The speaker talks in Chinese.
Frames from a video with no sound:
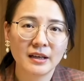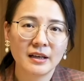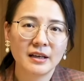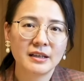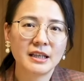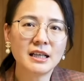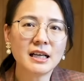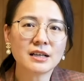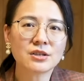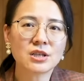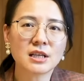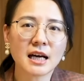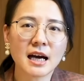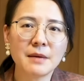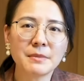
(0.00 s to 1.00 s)
伊朗是
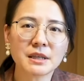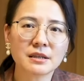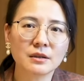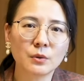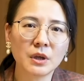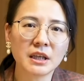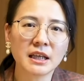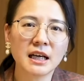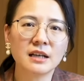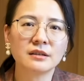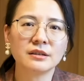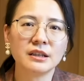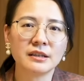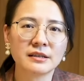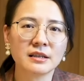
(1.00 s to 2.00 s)
哈马斯对抗
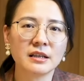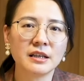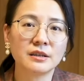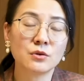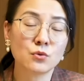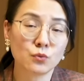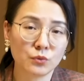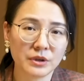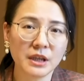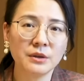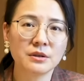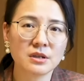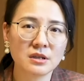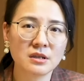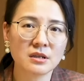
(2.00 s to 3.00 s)
以色列的主要的
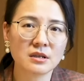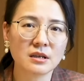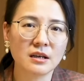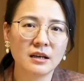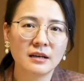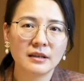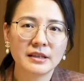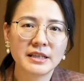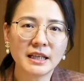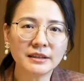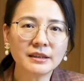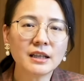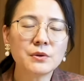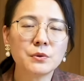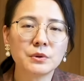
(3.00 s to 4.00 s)
支持者，相
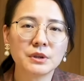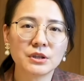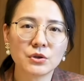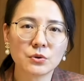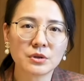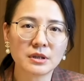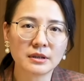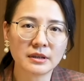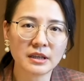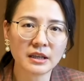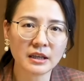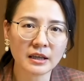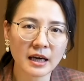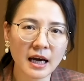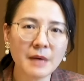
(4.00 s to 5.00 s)
当于呢就是
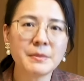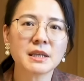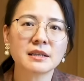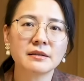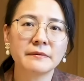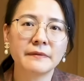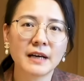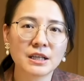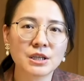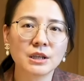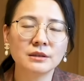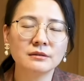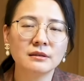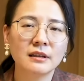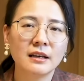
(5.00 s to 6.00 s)
替哈马斯发
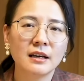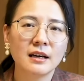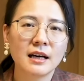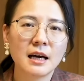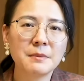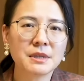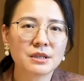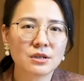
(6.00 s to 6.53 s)
声。哈马斯